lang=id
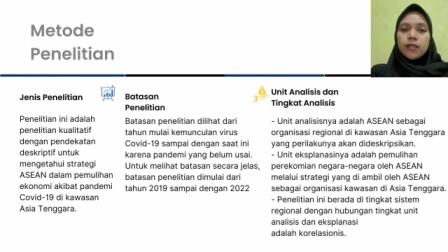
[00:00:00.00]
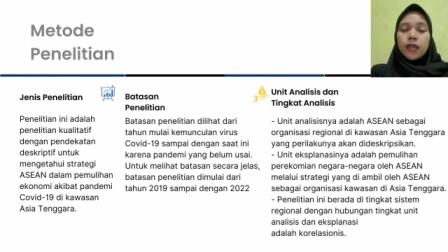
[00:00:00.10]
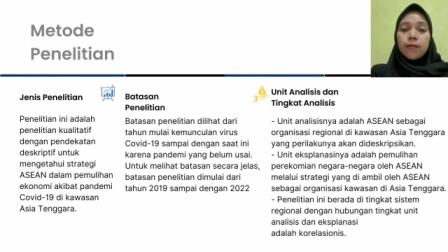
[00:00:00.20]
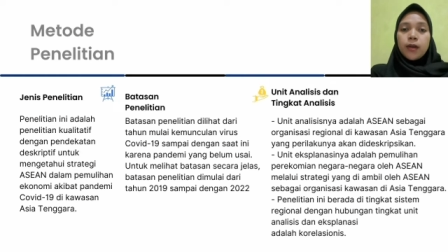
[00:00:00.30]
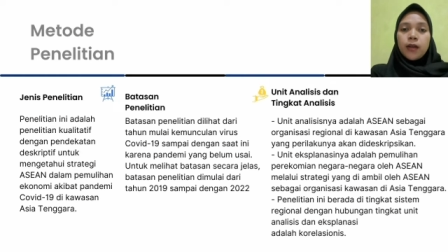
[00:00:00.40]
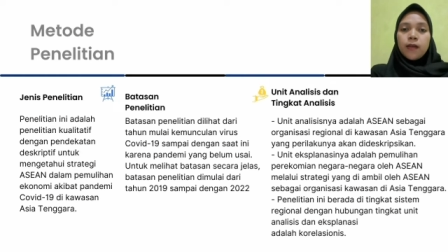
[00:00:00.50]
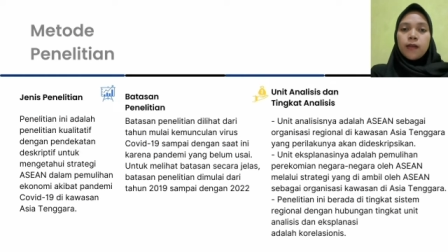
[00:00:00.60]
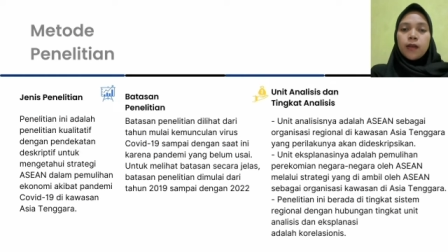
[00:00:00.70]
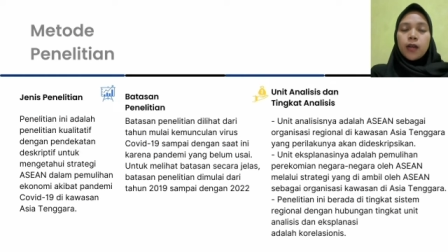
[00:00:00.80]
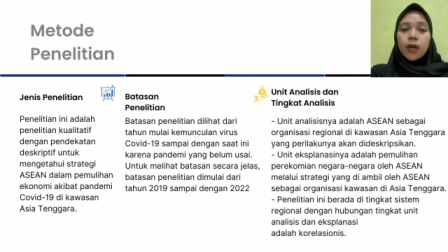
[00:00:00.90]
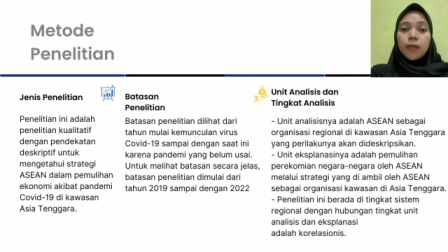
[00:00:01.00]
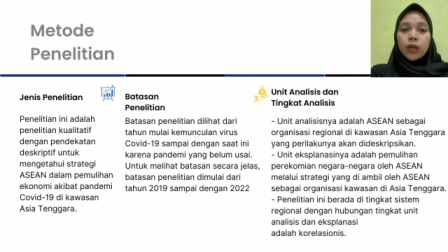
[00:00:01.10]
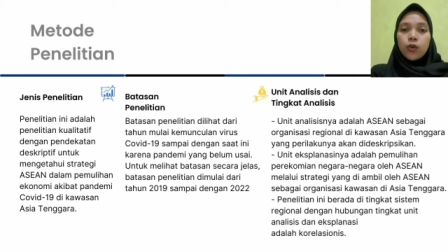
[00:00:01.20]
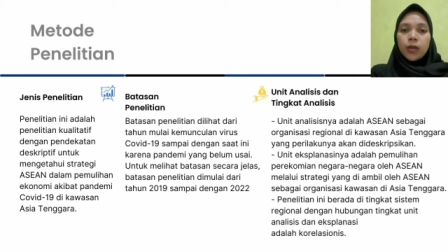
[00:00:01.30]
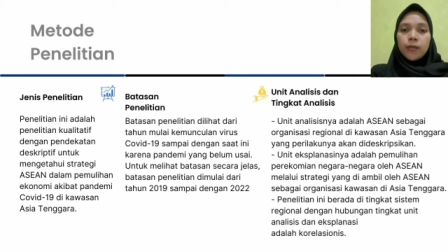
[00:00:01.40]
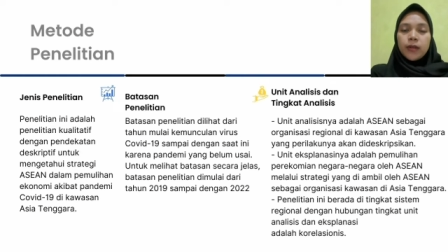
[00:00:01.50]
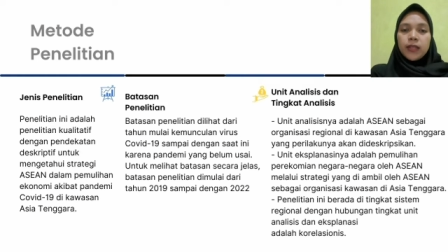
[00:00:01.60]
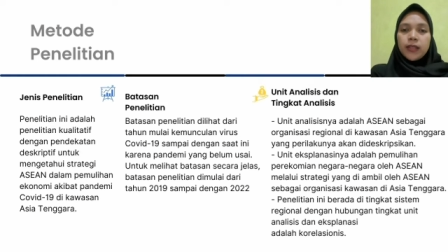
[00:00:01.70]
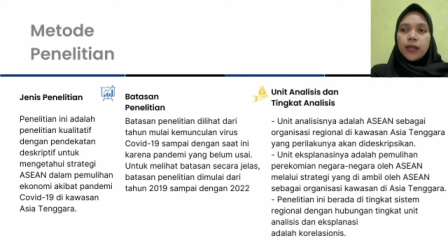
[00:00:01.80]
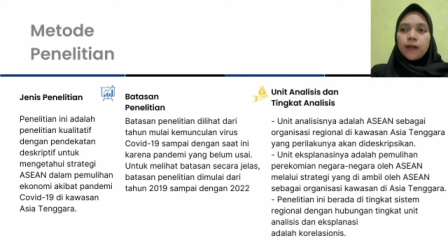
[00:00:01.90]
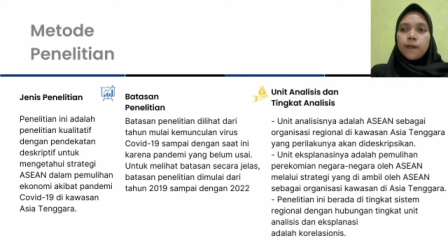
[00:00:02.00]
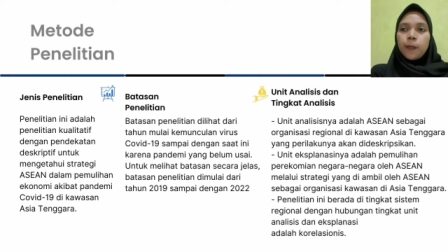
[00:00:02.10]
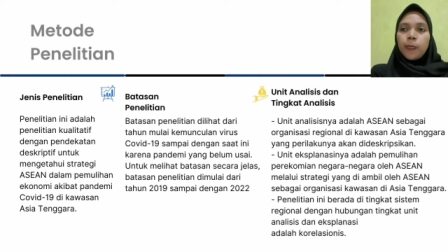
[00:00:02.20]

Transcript: selama melakukan penelitian.